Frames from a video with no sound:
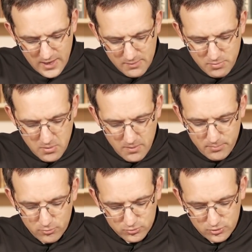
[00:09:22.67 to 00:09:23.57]
El primer
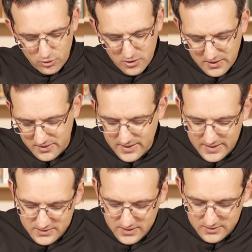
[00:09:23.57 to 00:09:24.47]
punto es dar
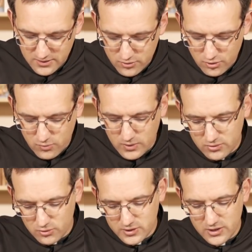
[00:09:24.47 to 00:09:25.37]
gracias a Dios
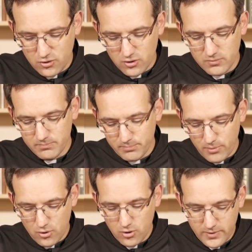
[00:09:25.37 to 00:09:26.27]
nuestro Señor
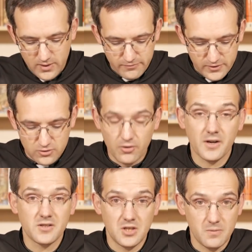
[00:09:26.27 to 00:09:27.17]
por los beneficios
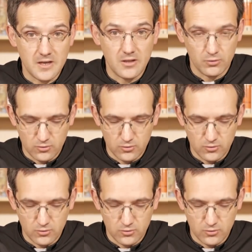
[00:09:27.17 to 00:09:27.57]
recibidos.